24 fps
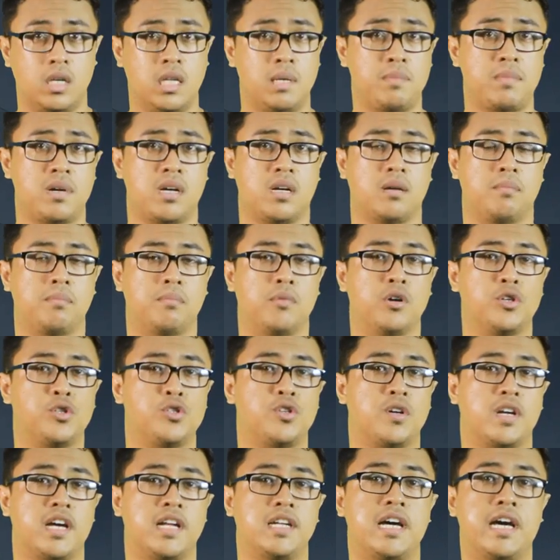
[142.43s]
Kelima,
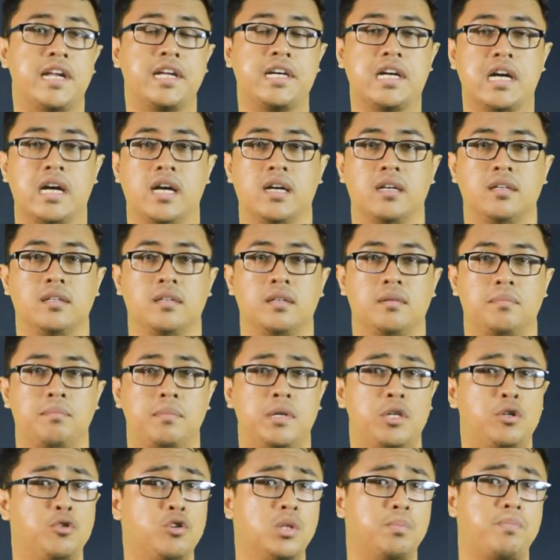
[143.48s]
bocoran harga.
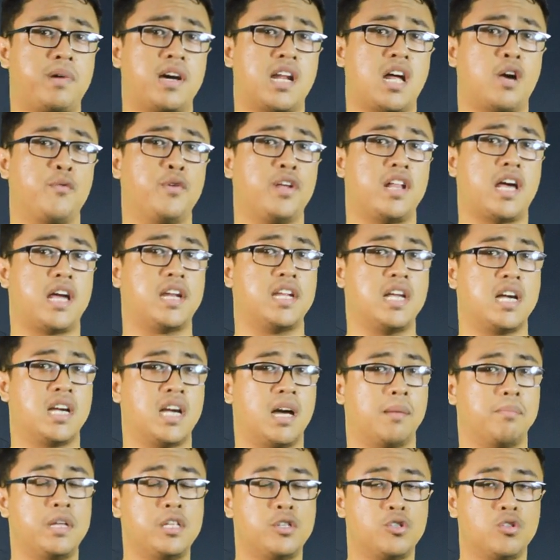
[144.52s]
Menurut para wiraniaga
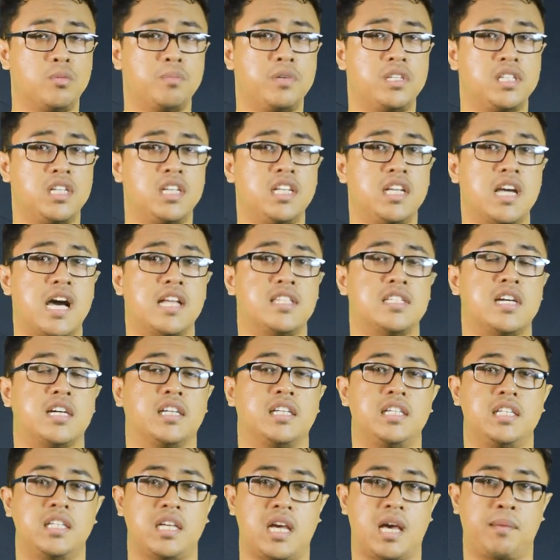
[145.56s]
Mitsubishi di ajang
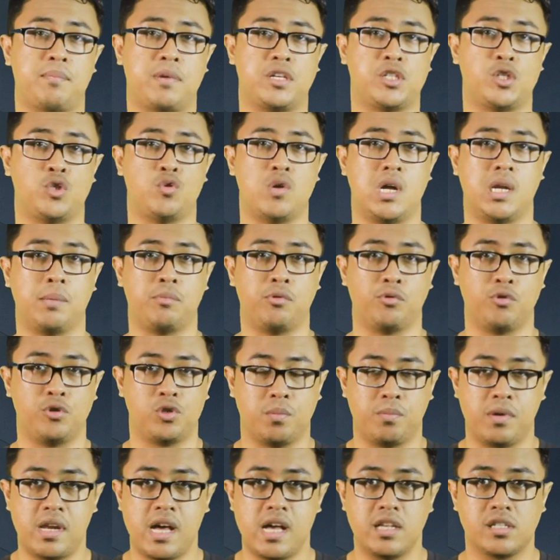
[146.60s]
IIMS 2017,
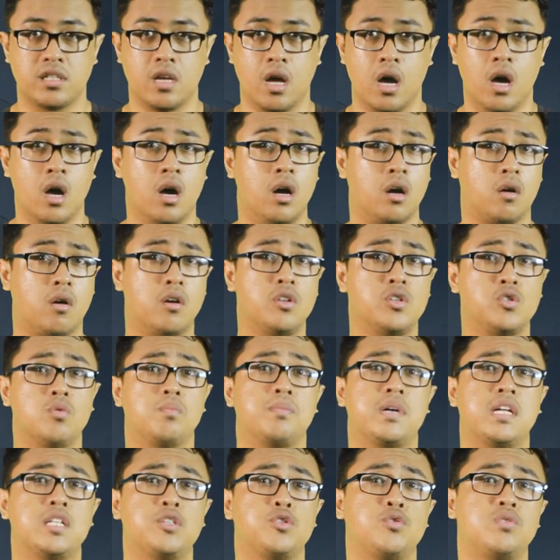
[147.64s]

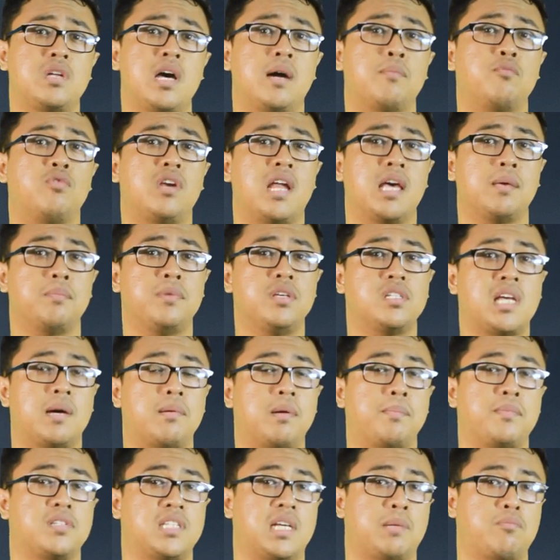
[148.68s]
konsumen sudah mulai bisa
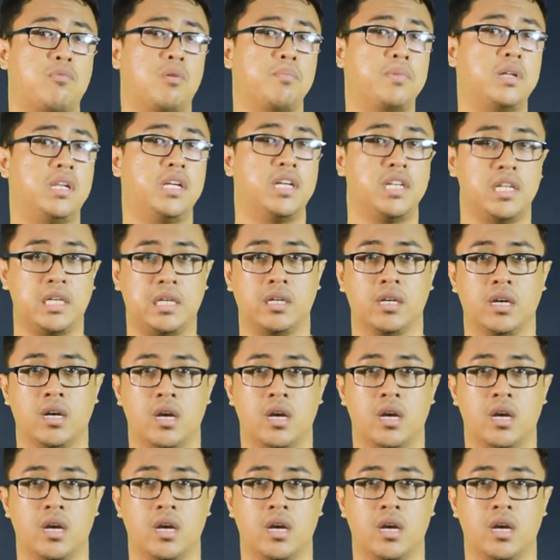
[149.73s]
memesan mobil ini.